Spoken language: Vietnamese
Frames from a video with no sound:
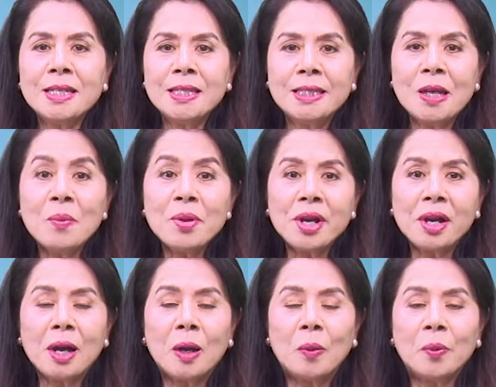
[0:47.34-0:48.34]
Trong giờ
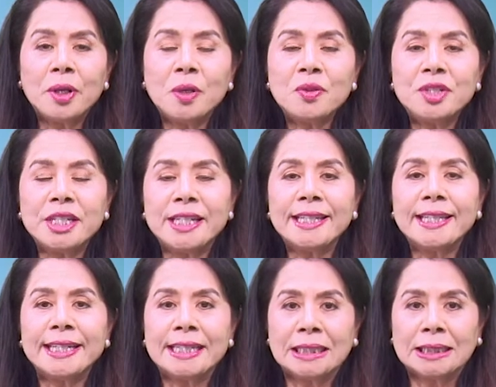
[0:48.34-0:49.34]
học yếu chỉ
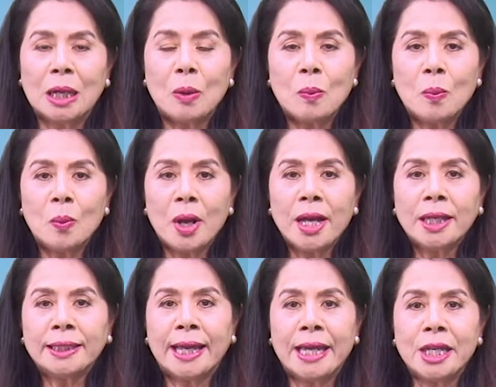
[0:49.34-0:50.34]
thiền tông,
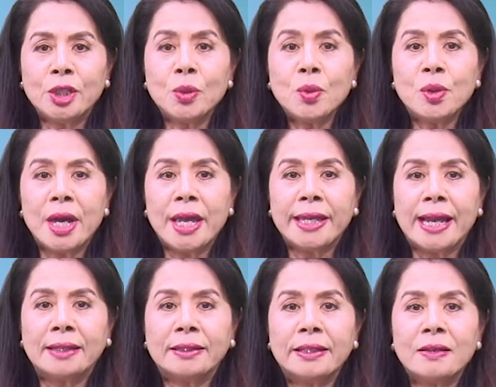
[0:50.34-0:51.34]
Thầy Trung Duệ
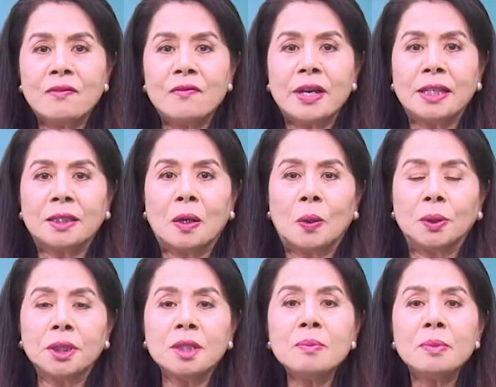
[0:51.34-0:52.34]
giảng tiếp về tổ
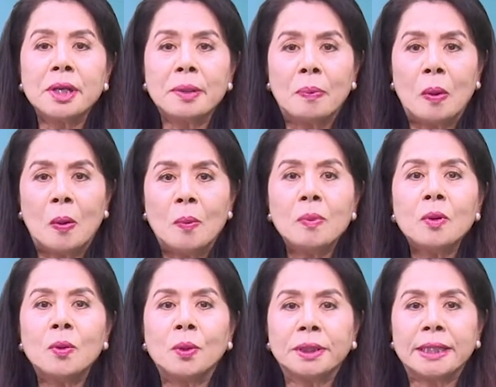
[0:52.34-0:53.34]
thứ mười bốn
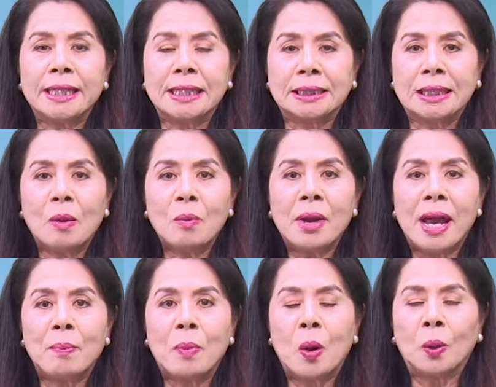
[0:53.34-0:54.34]
của Thiền Tông
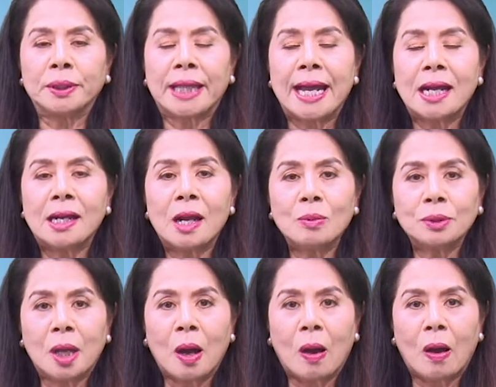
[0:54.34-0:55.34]
là Bồ Tát Long
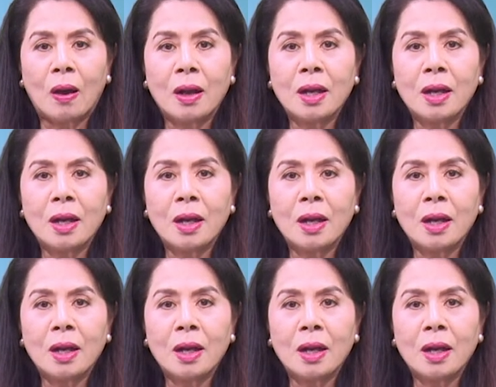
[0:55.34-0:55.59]
Thọ,